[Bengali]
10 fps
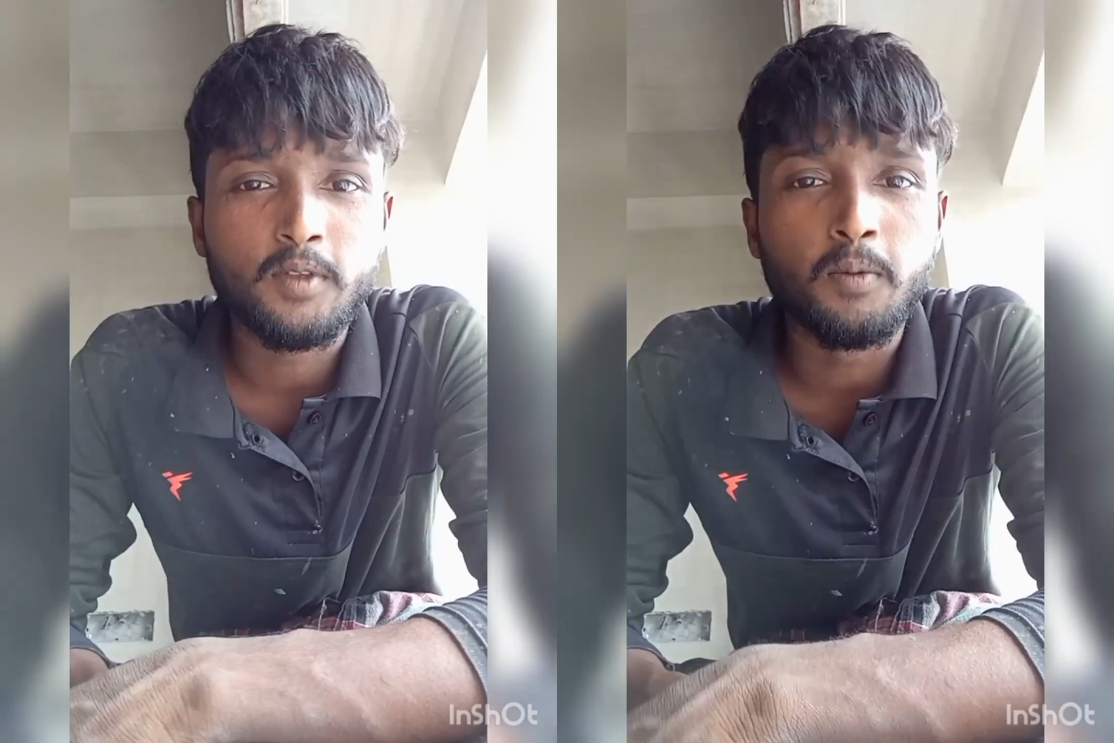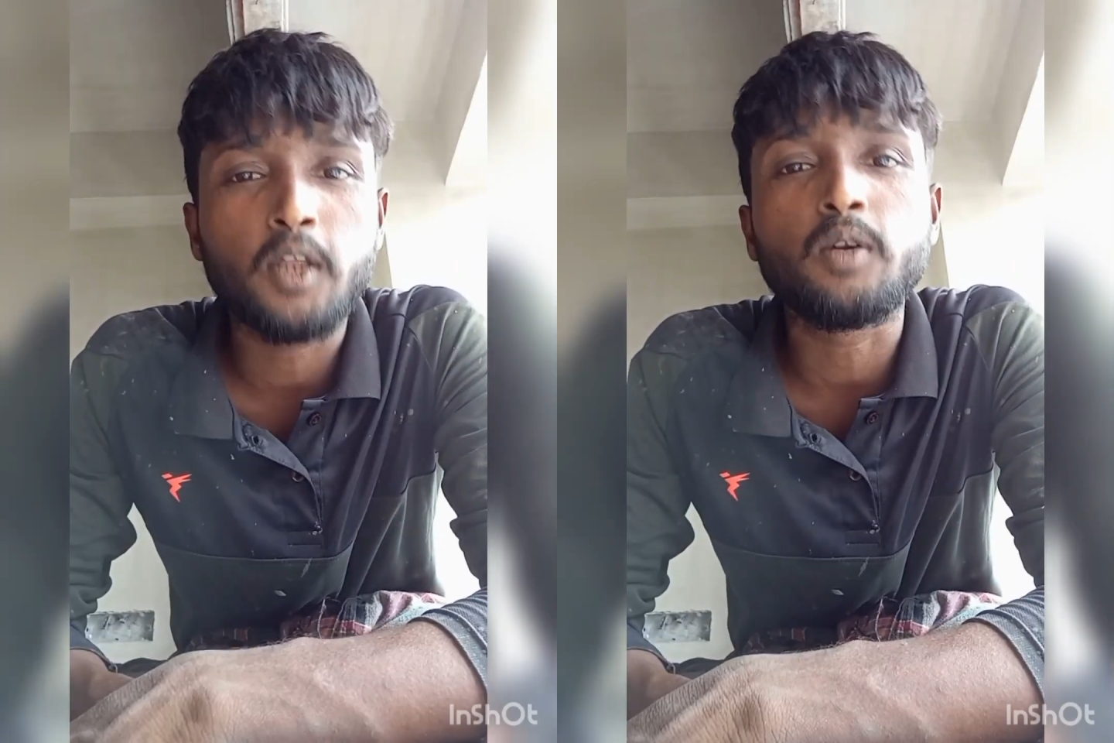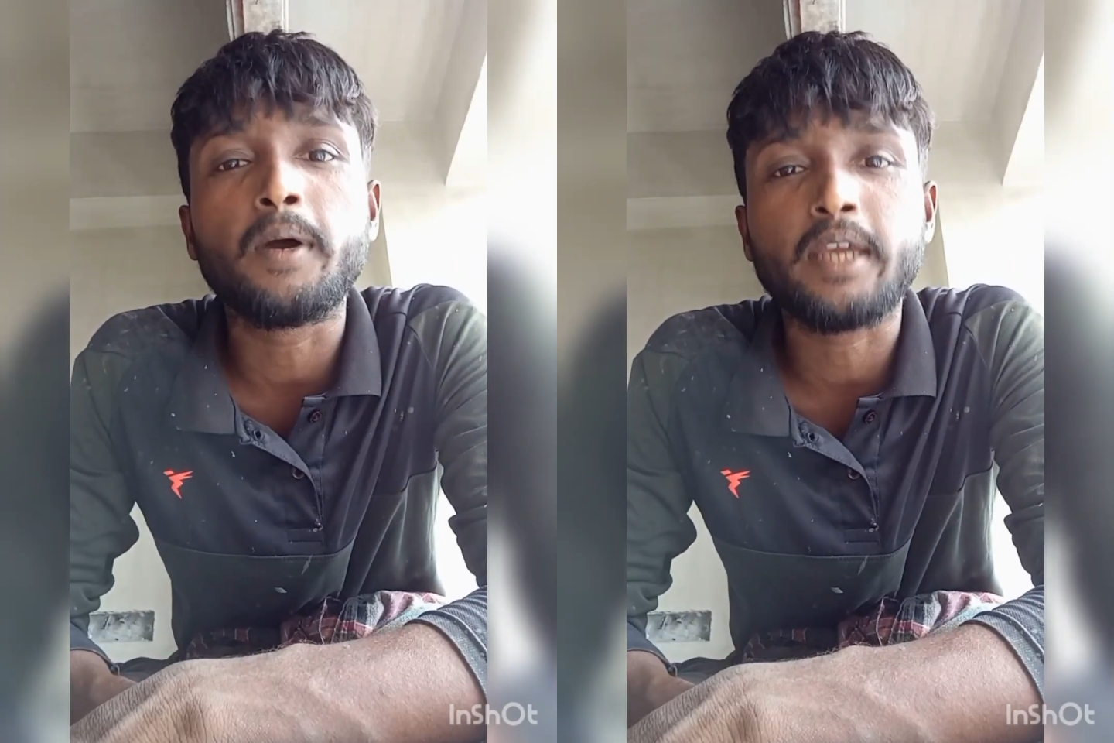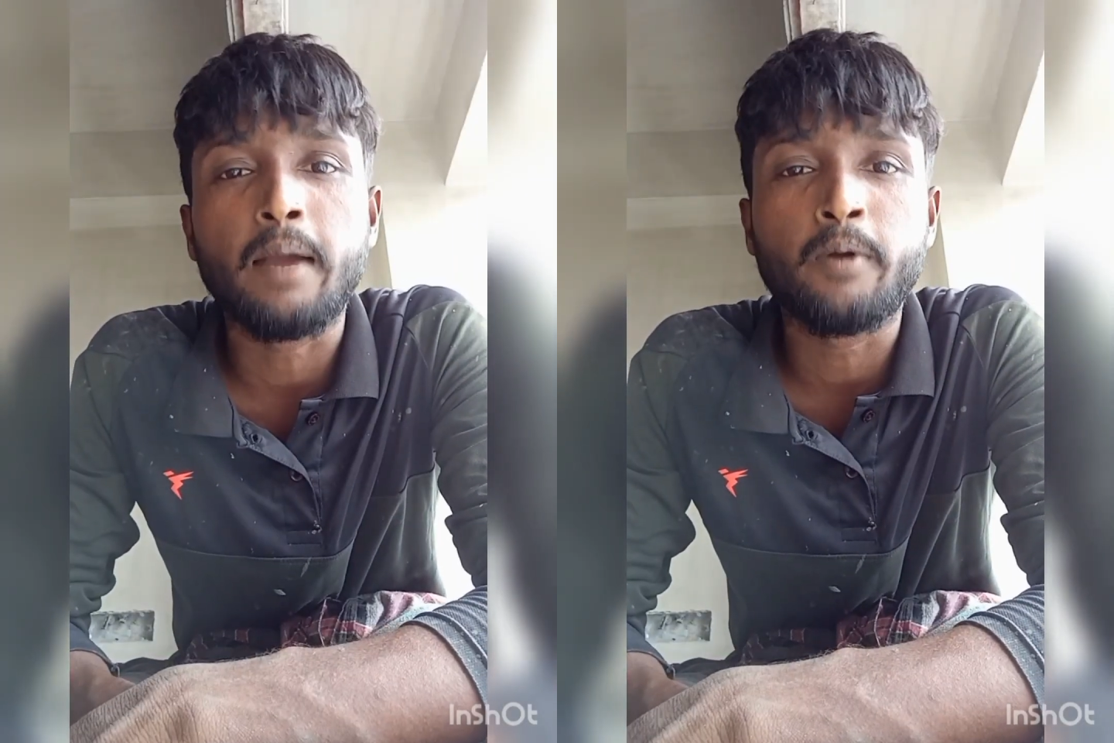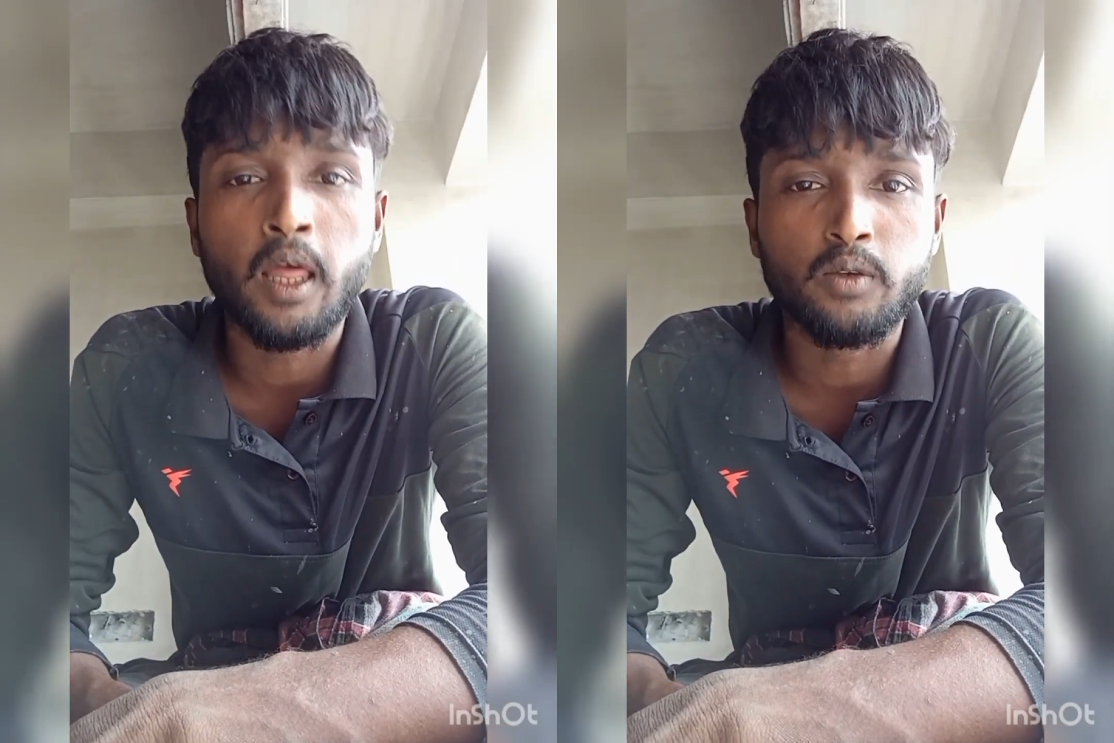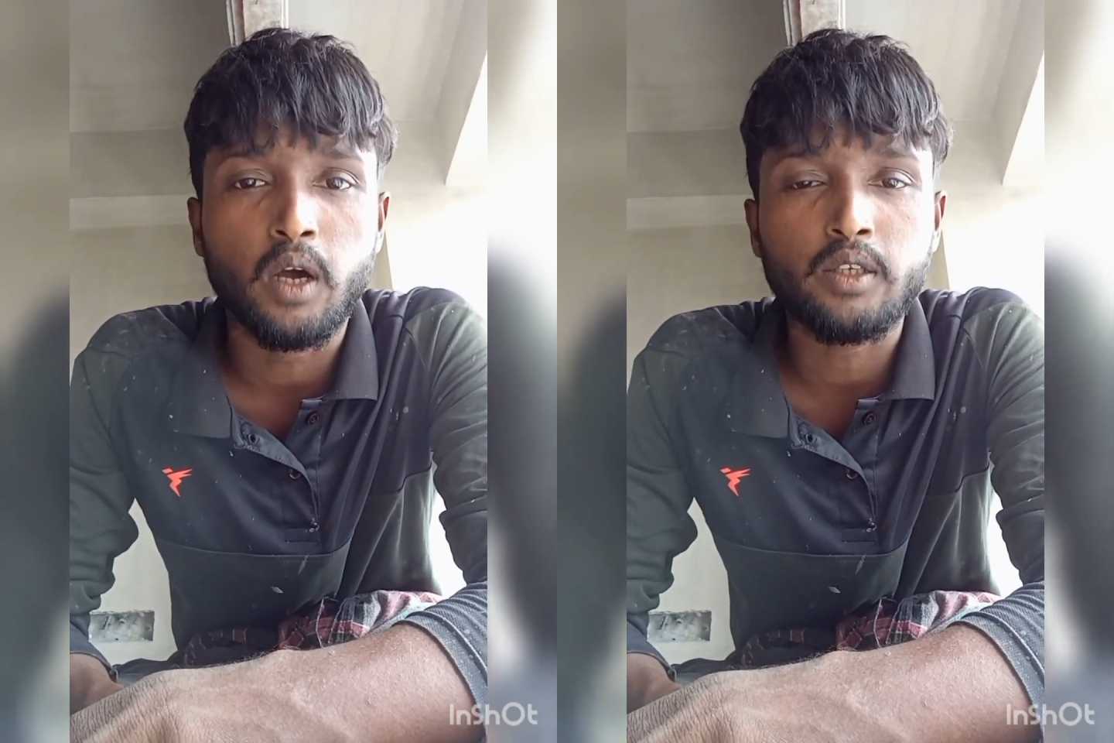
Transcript: তোমরা সবাই কেমন আছো